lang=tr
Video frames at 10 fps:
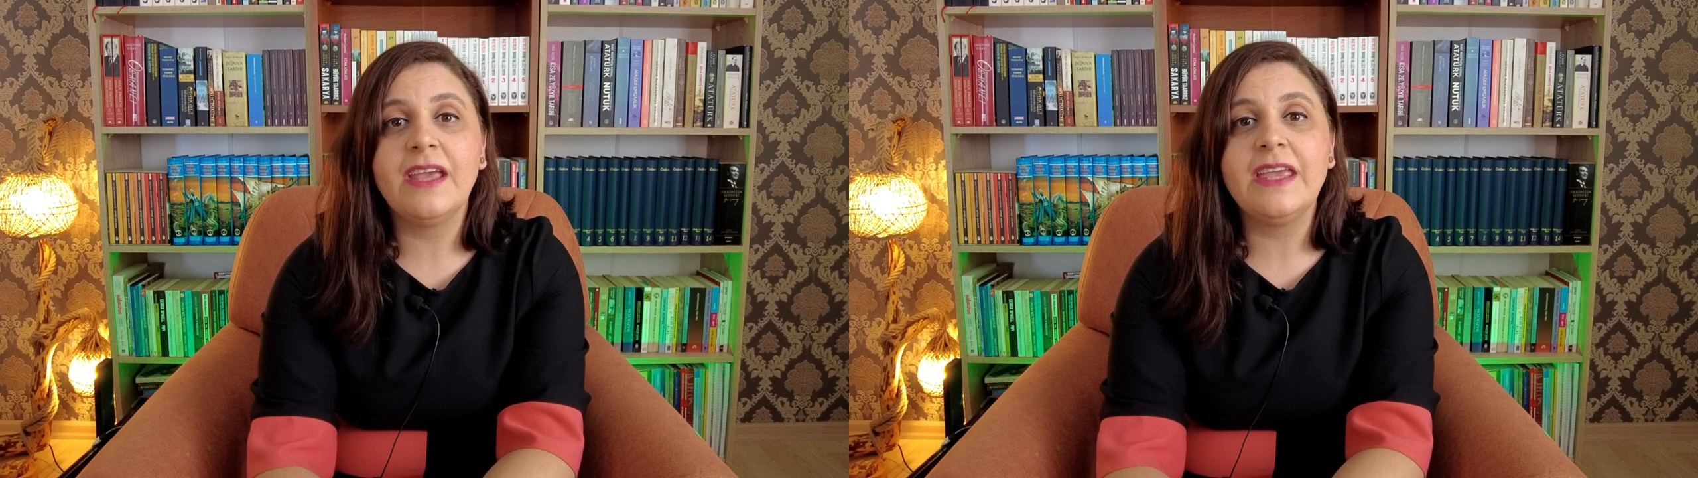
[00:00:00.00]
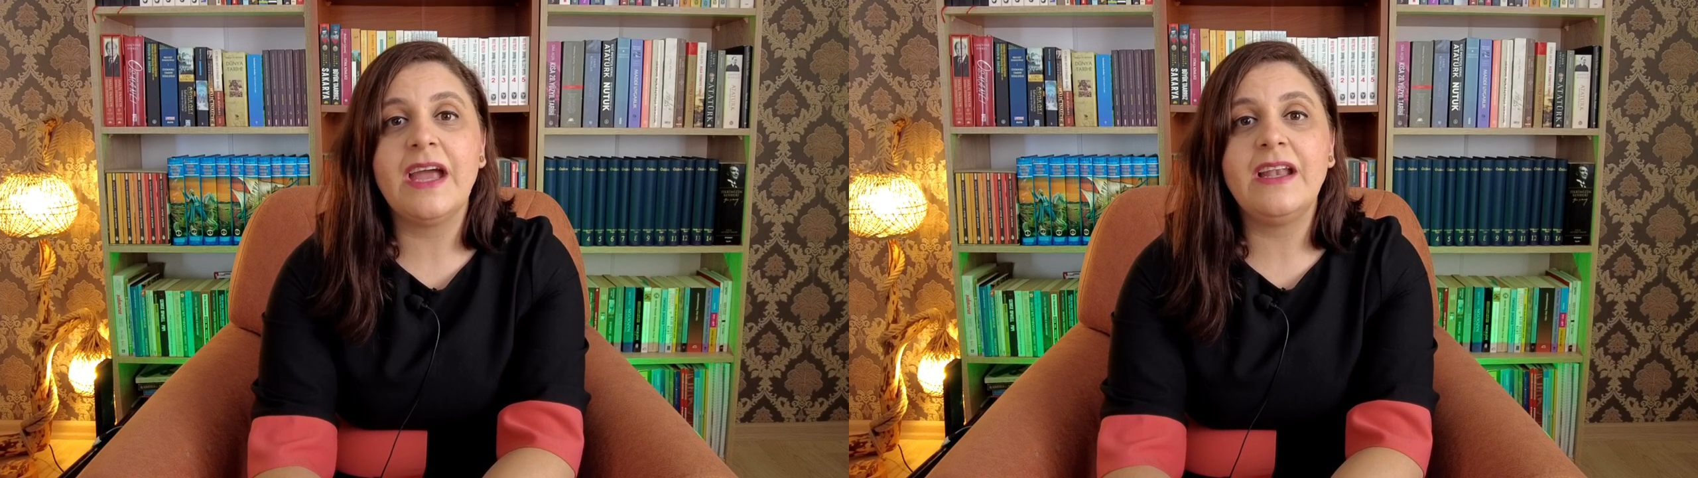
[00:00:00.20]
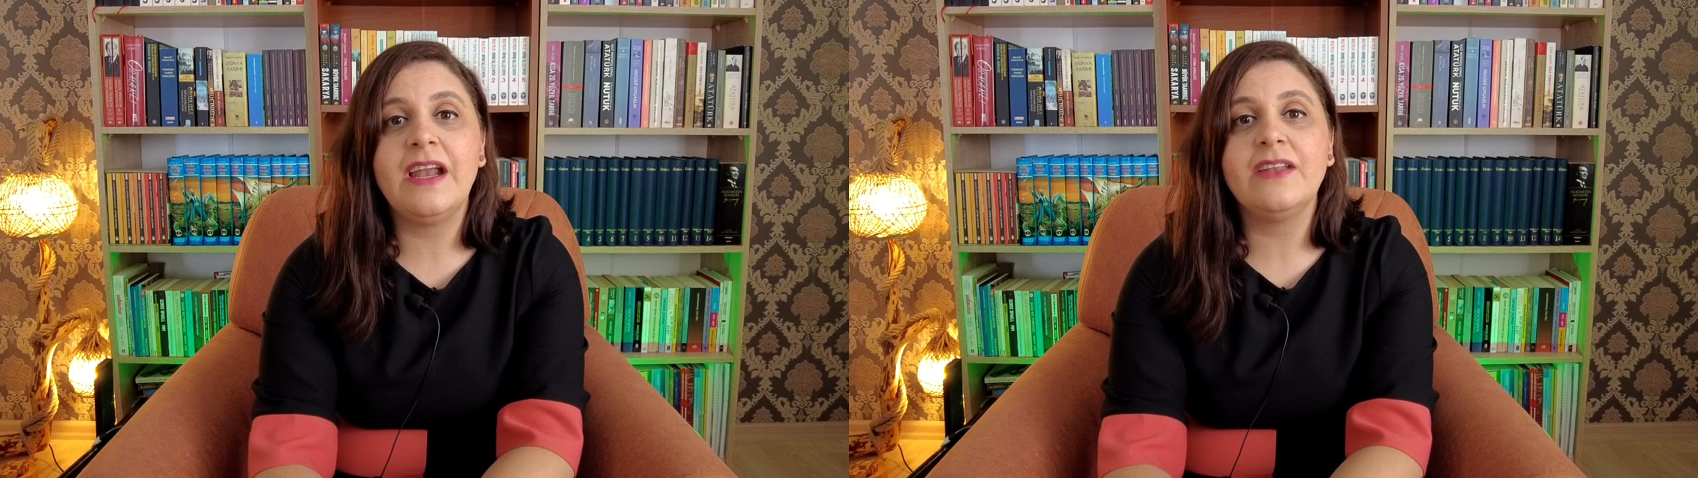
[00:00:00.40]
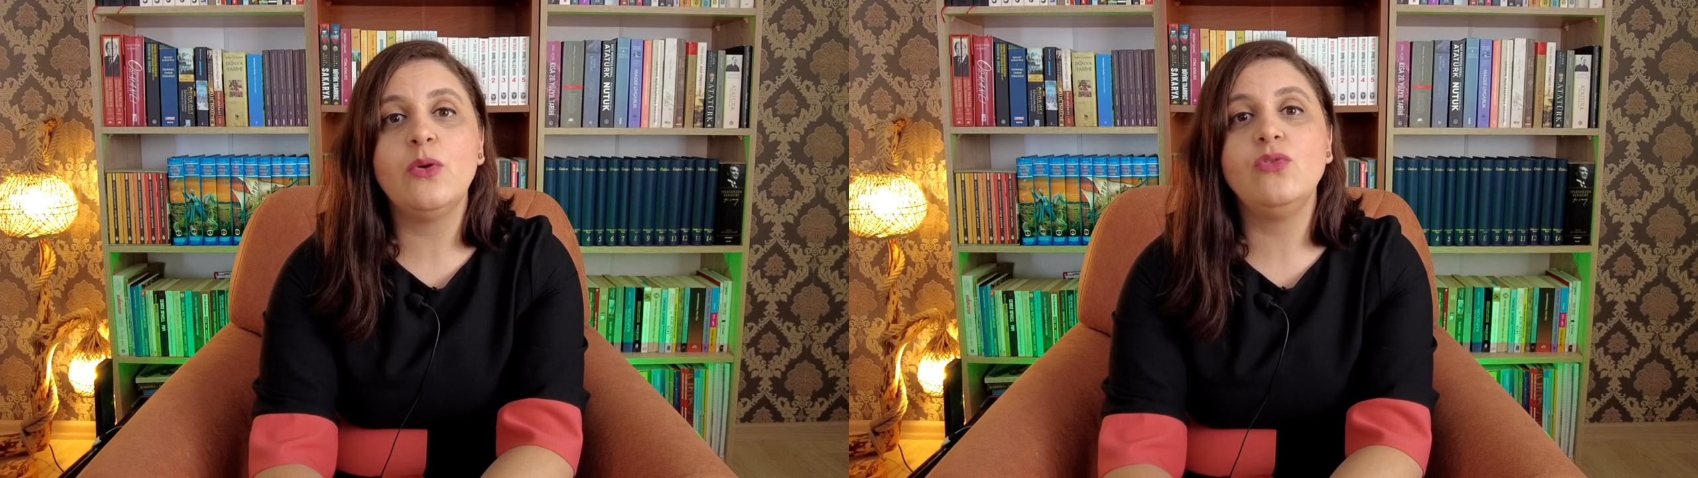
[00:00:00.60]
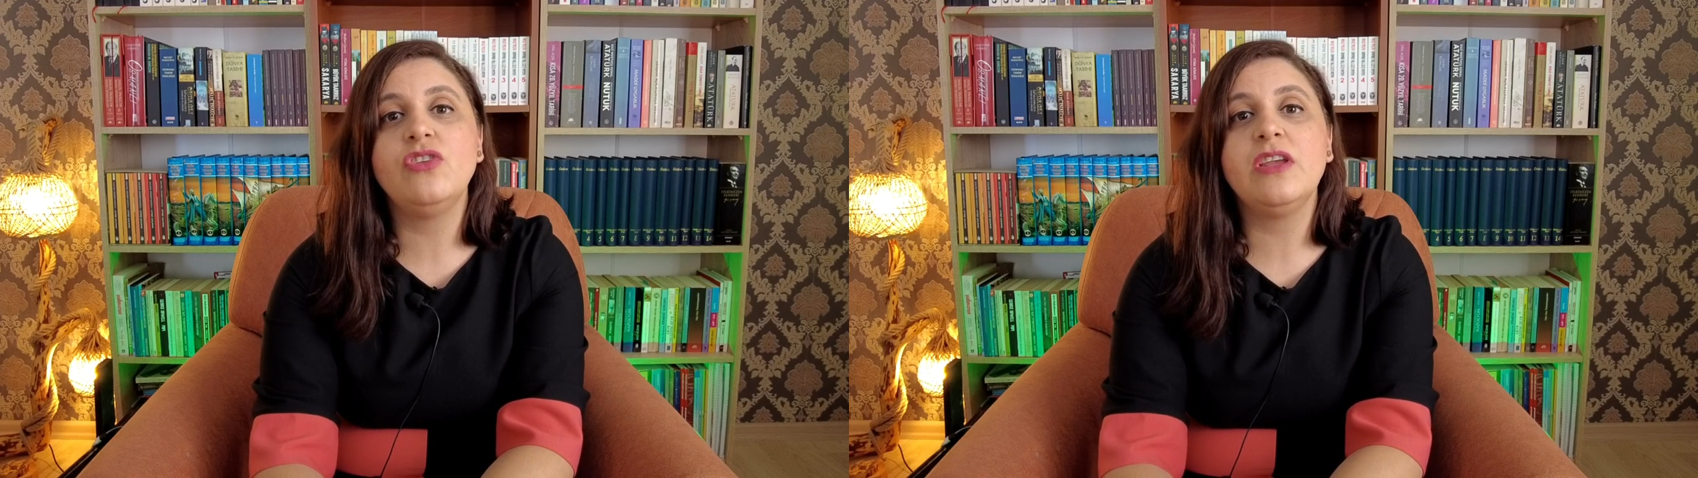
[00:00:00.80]
yerlerde
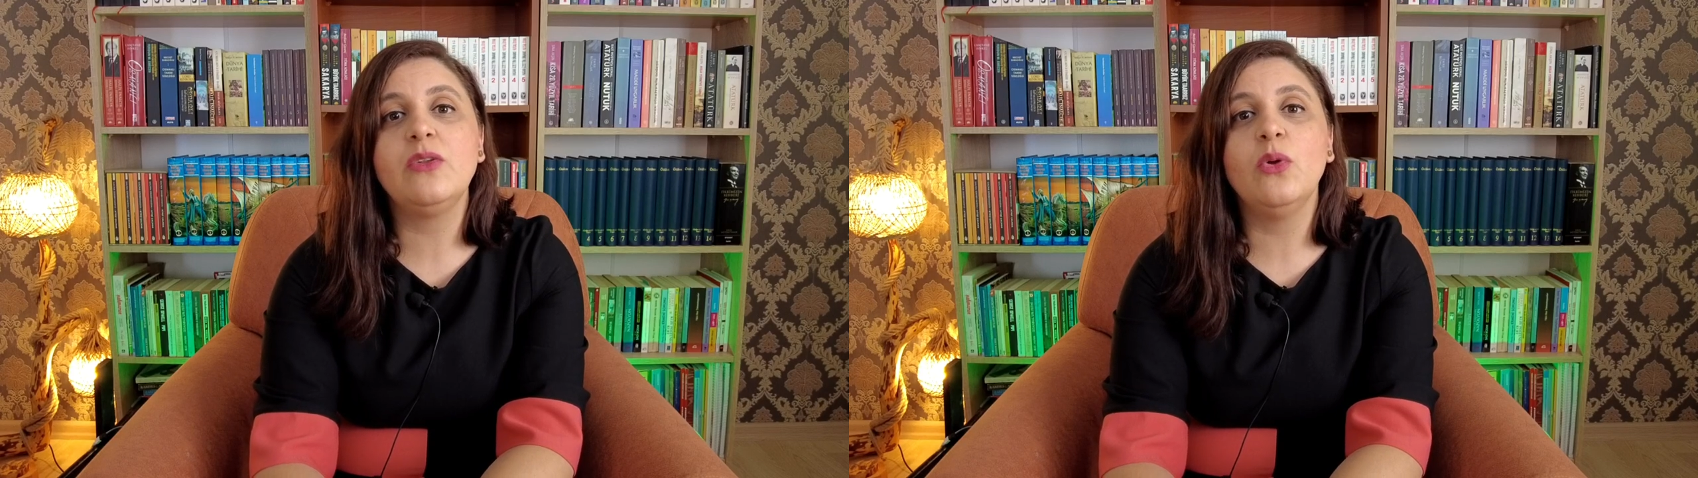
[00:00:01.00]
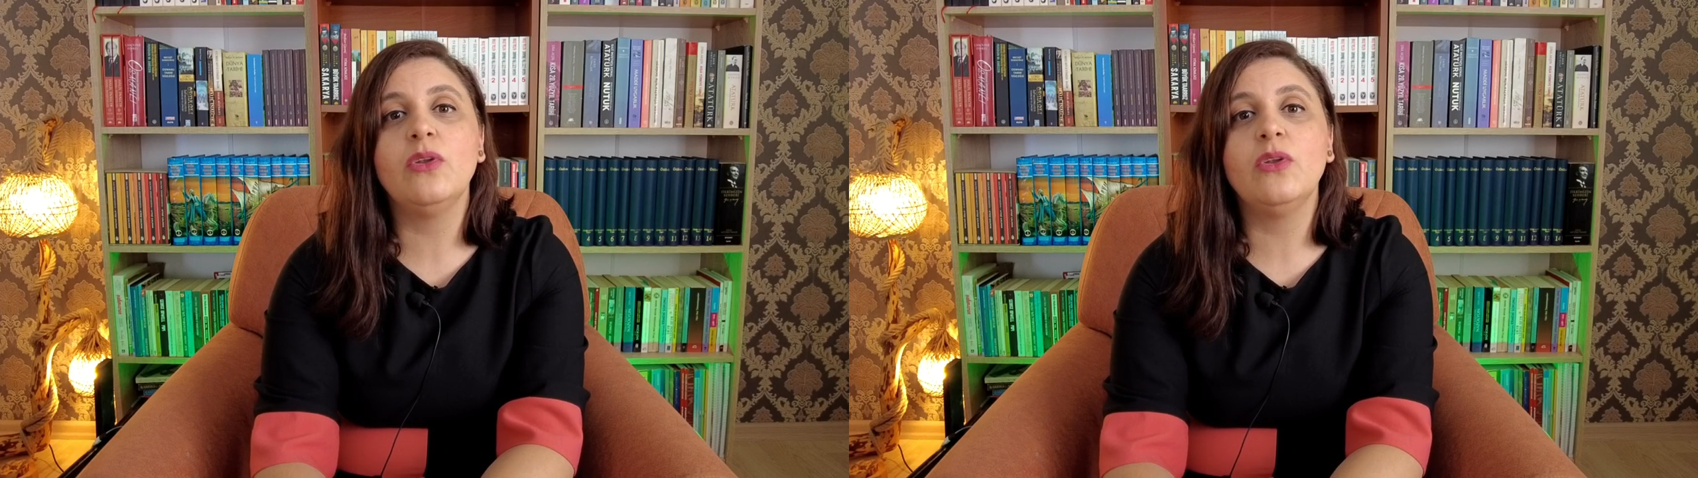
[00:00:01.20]
öncelikli